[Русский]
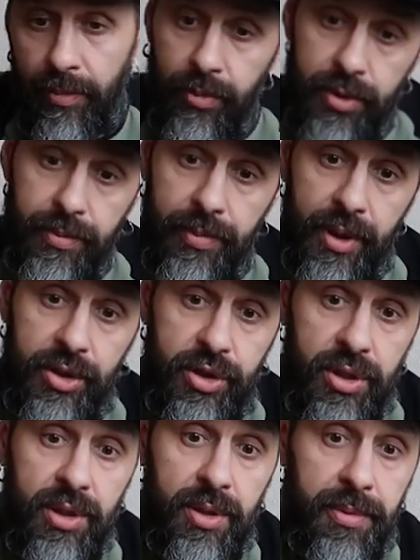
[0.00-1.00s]
мы будем брать
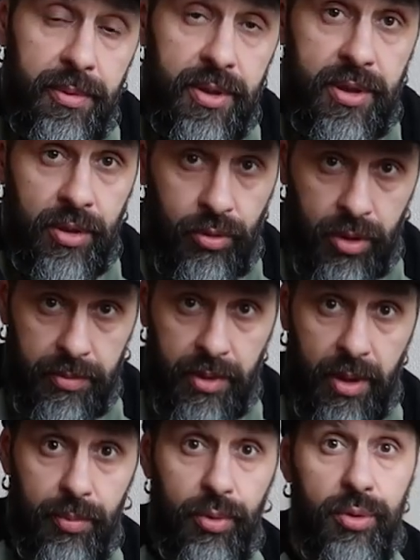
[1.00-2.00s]
чаи, например, с которыми
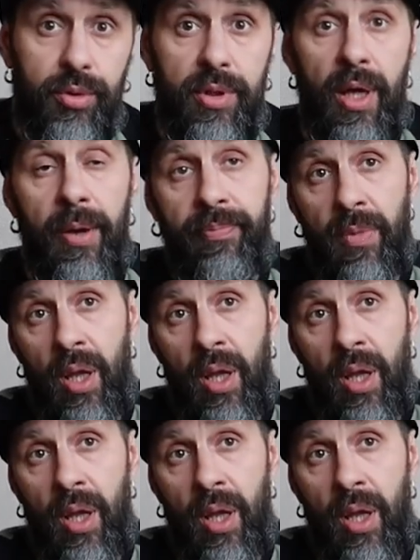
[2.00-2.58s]
работаю я.